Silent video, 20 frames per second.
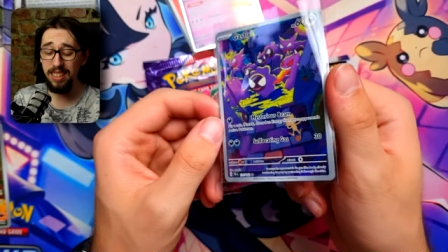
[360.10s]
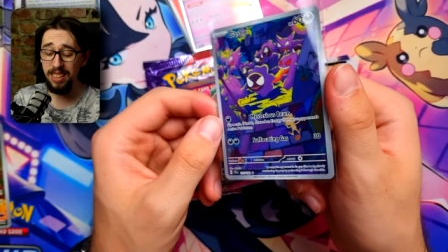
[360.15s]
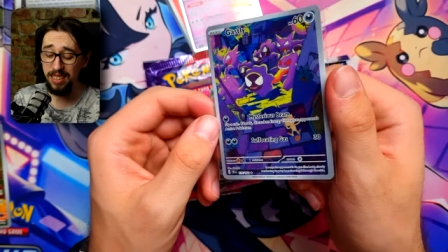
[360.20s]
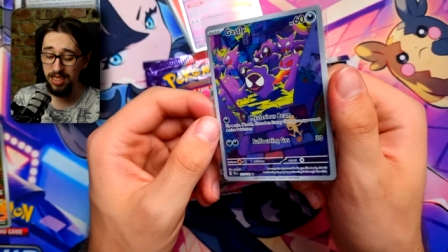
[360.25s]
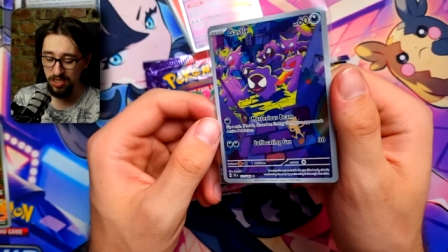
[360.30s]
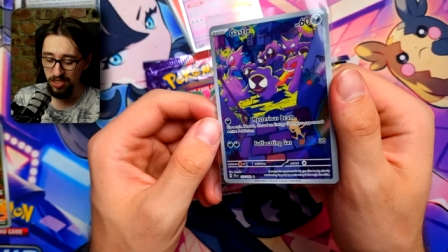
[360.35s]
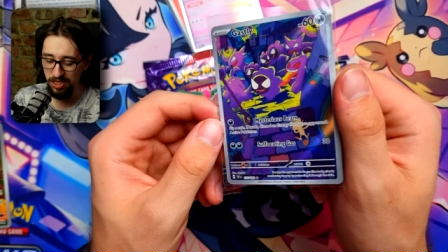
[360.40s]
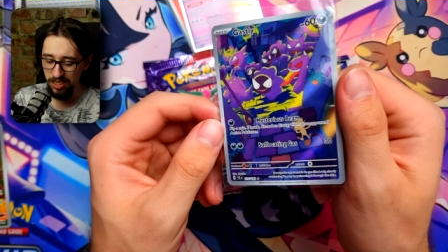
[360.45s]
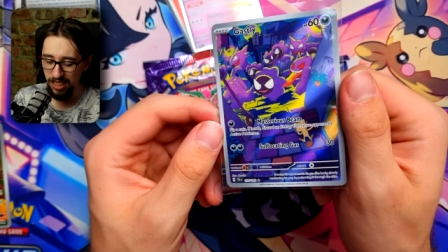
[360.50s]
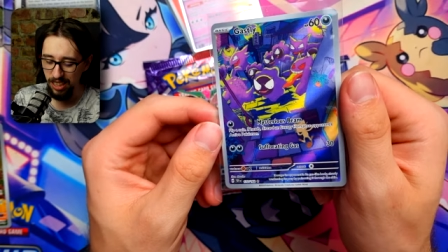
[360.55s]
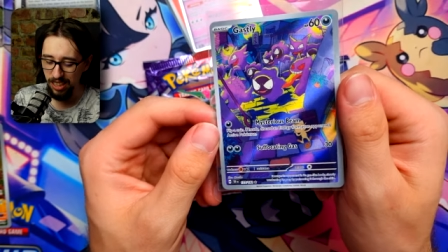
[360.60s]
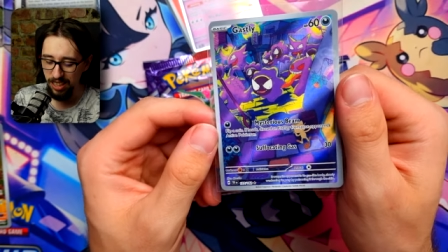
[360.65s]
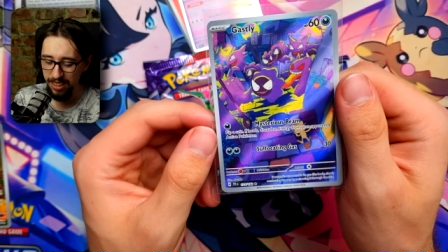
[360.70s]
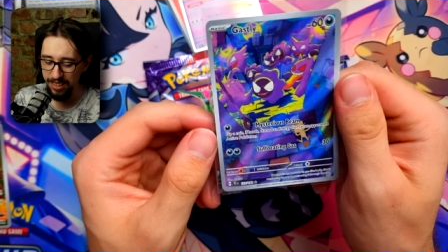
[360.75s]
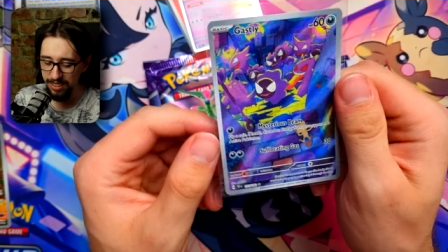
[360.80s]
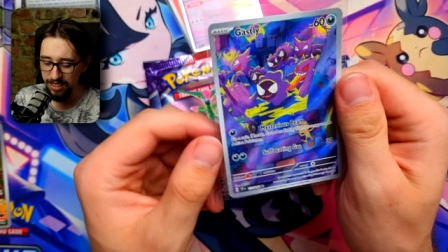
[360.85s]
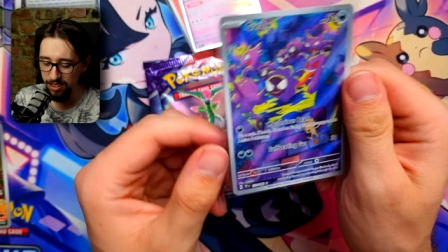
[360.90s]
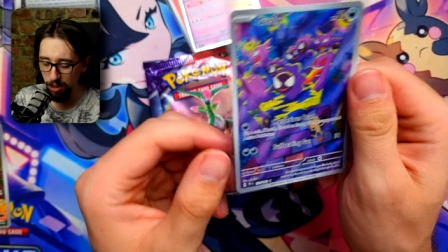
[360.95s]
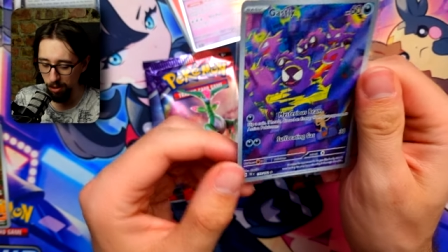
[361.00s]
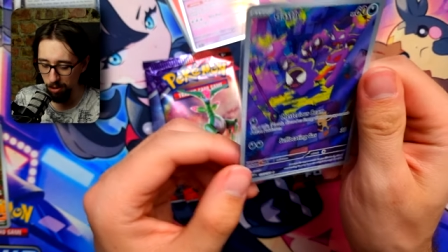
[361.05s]
Jest to jedna
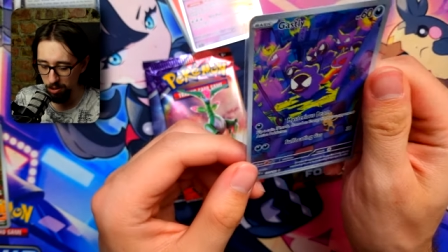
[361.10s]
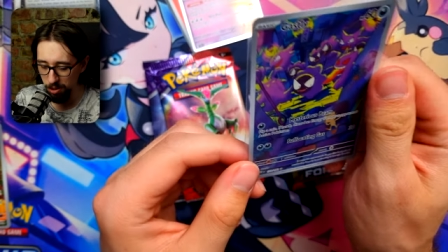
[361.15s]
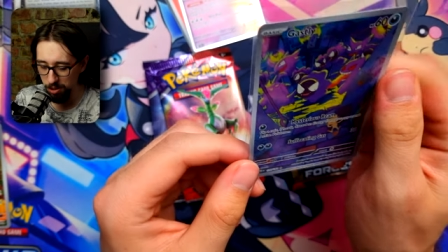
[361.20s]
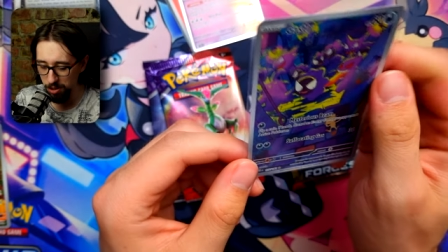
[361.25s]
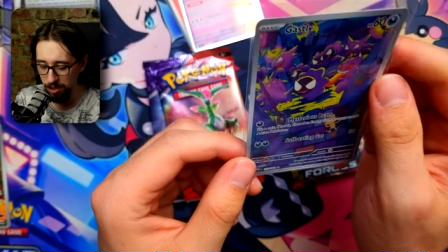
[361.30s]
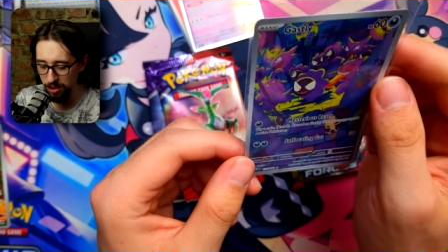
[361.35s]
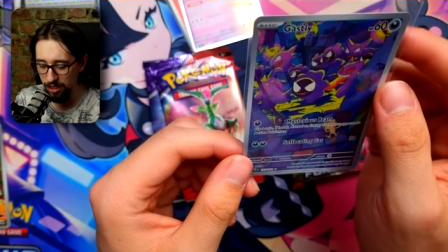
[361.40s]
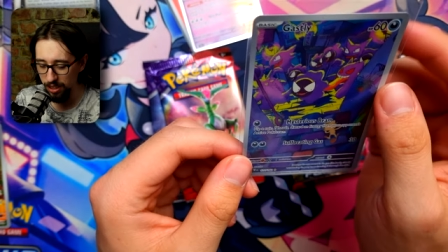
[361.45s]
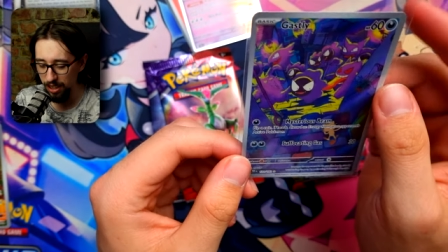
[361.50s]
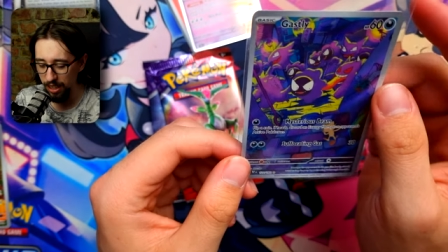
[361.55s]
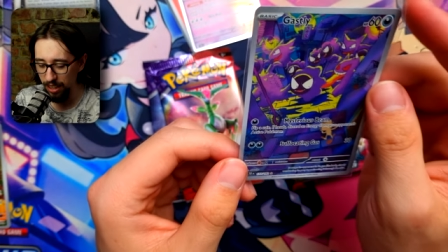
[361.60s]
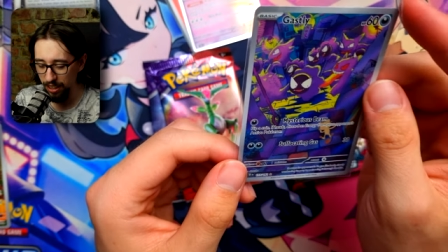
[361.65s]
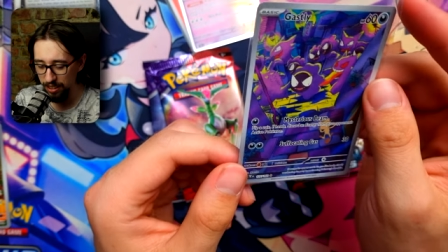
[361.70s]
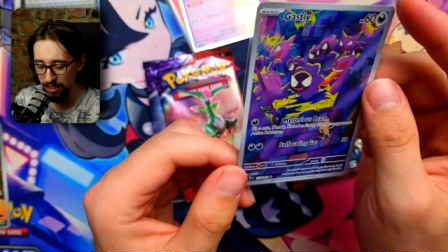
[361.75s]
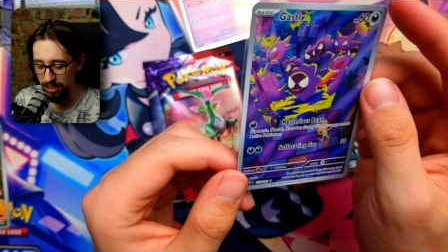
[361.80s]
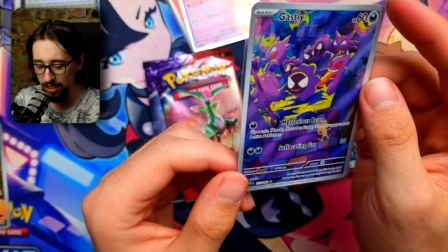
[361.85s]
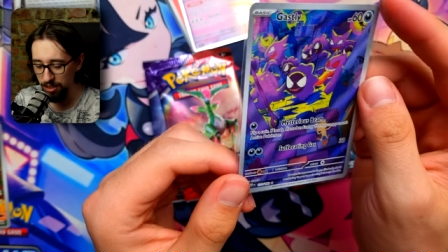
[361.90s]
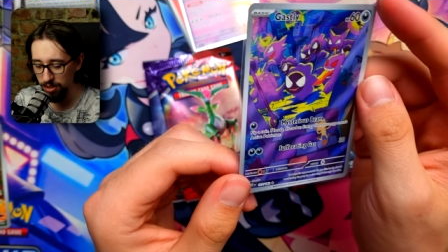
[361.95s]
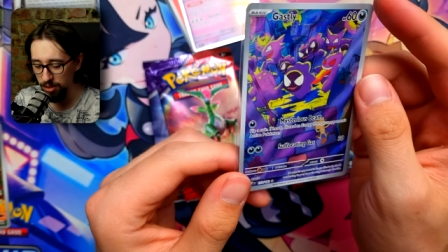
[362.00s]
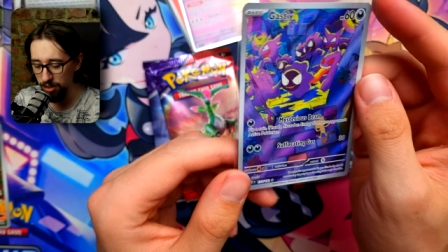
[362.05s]
z droższych kart
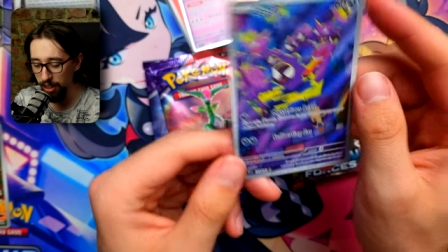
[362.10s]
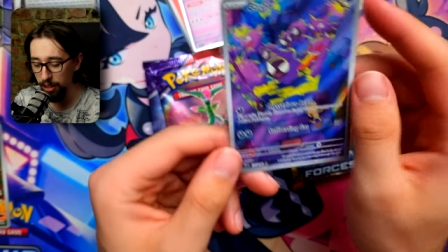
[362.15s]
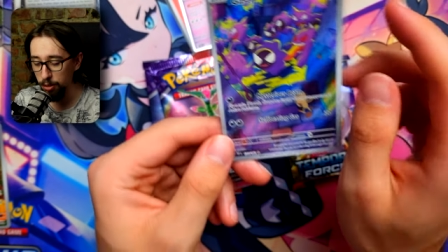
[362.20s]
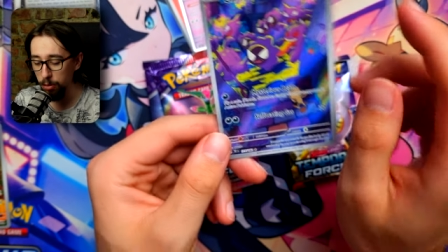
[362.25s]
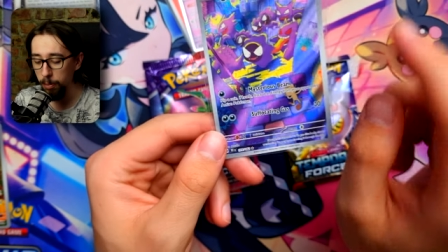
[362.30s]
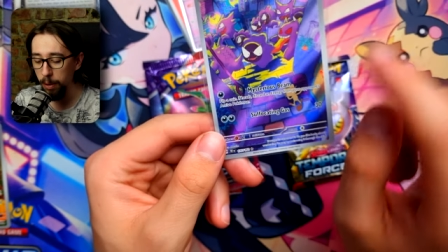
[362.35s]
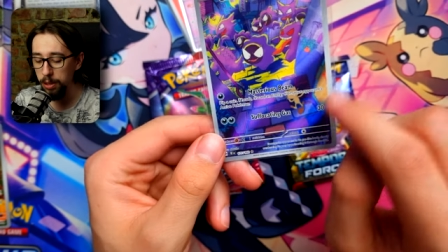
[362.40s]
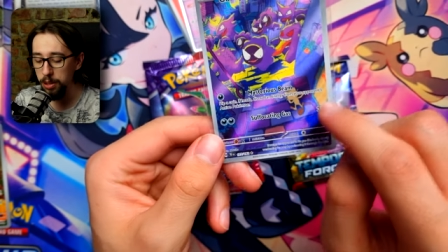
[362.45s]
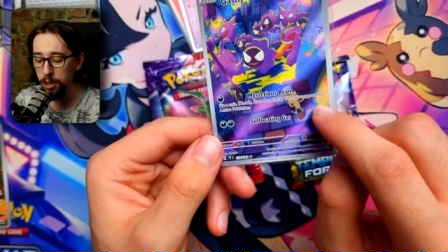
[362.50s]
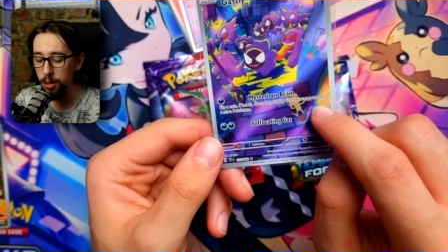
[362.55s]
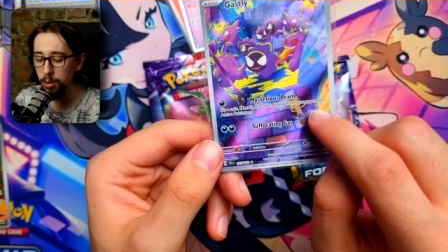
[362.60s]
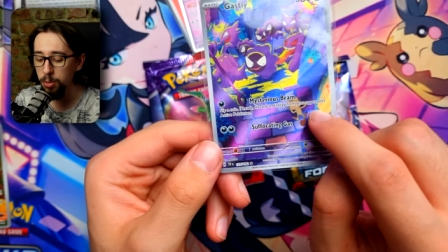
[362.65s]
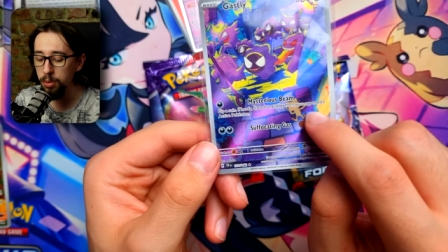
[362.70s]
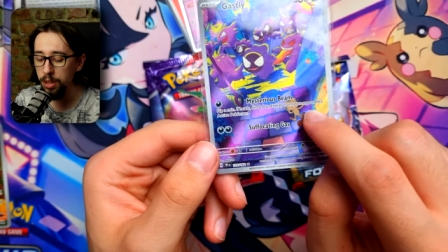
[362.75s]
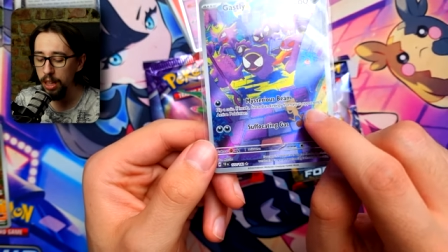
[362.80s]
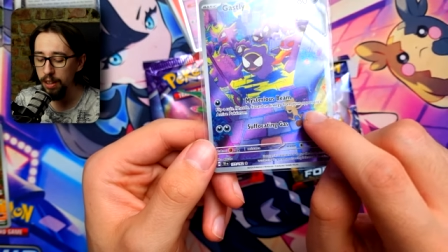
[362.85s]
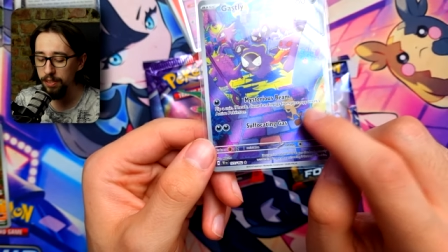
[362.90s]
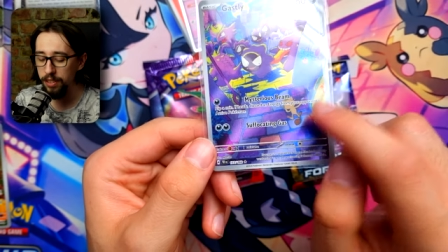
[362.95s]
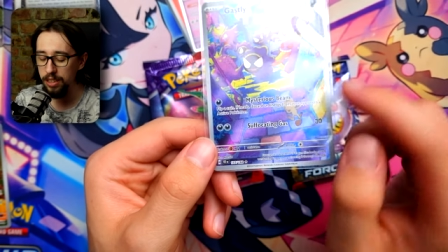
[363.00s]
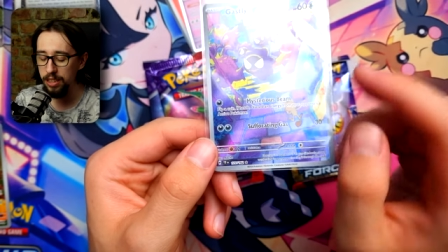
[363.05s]
tego dodatku. Macie tu
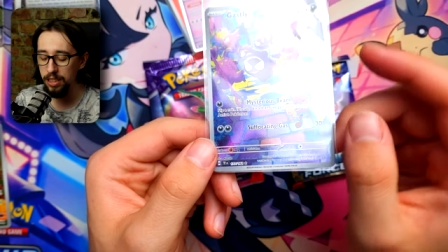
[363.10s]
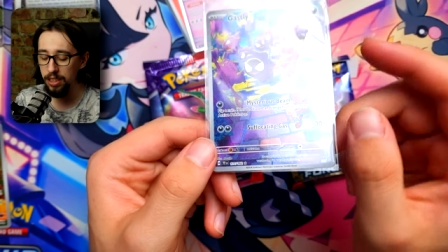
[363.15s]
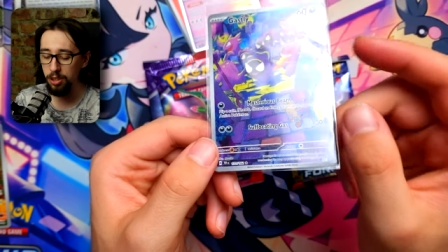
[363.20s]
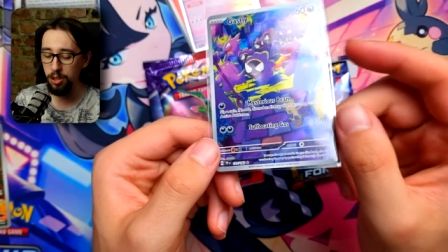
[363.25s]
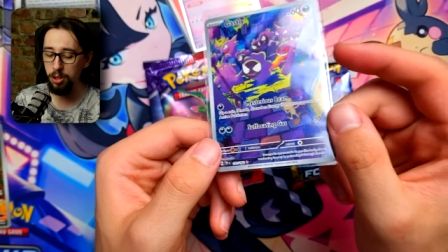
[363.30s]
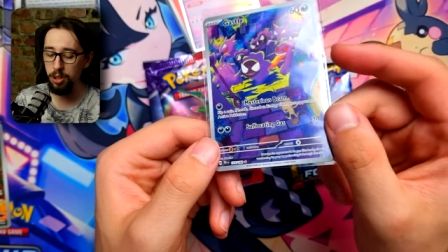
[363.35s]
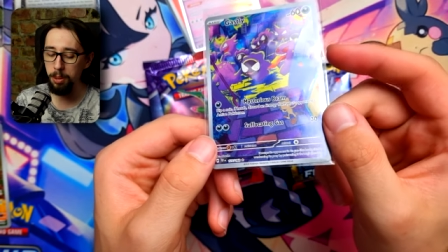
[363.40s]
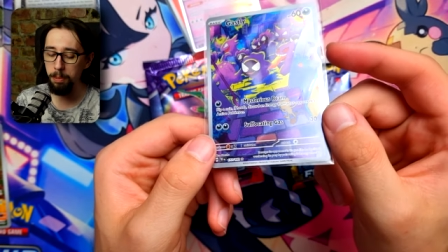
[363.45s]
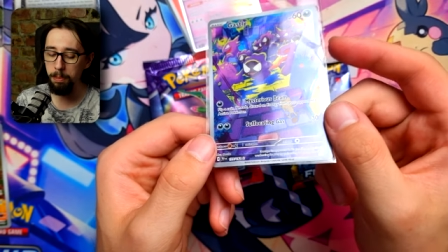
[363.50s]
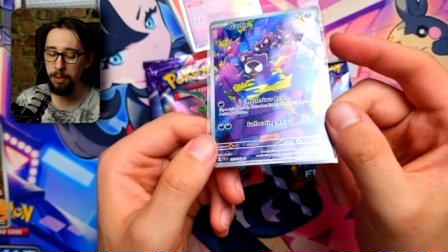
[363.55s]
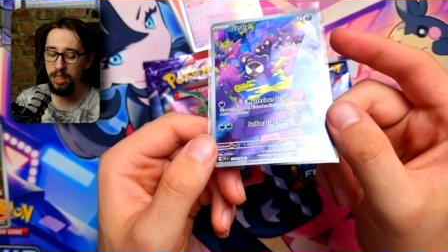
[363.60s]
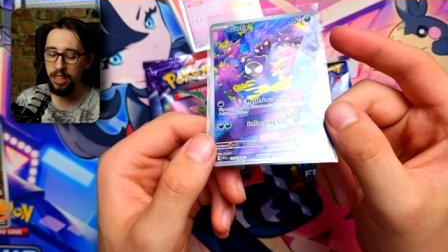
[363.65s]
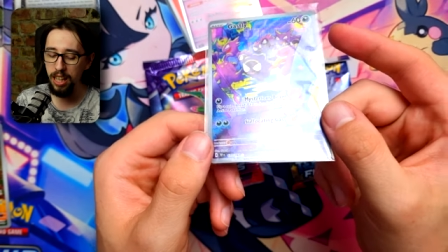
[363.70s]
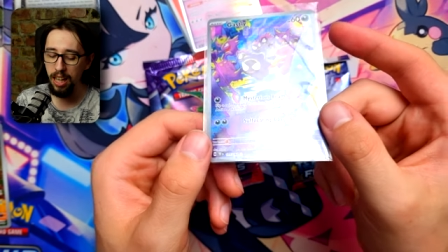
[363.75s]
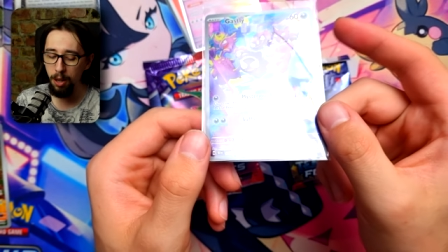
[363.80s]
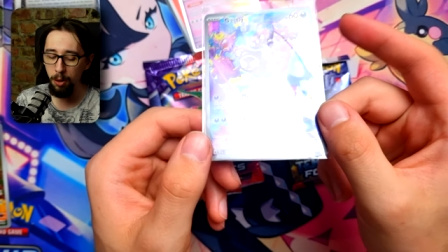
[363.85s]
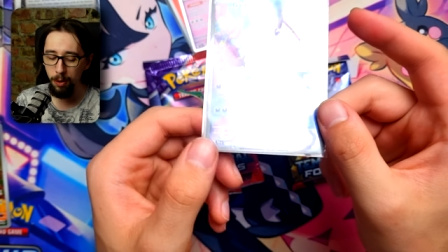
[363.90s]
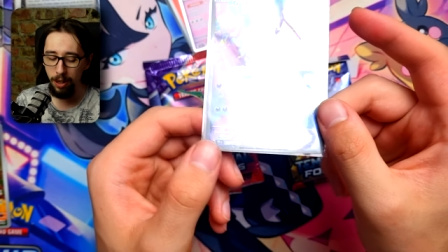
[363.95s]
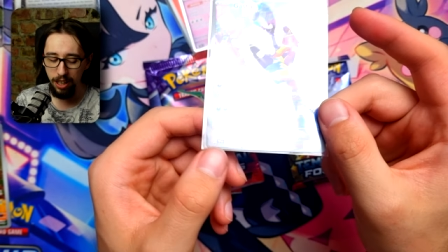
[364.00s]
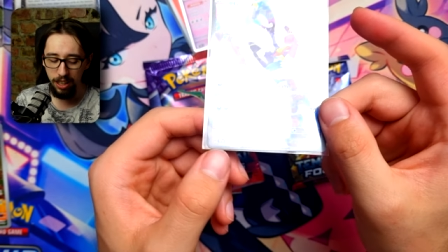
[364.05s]
nawet jeszcze
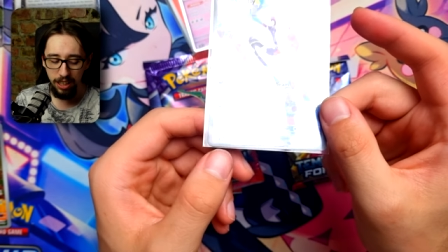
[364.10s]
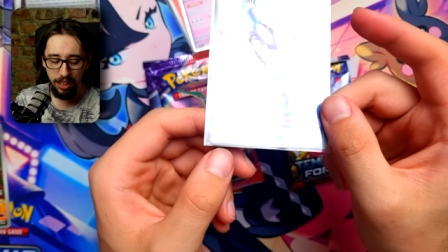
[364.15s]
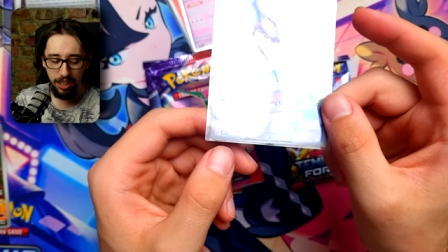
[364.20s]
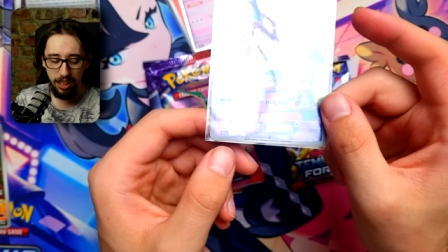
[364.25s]
miała.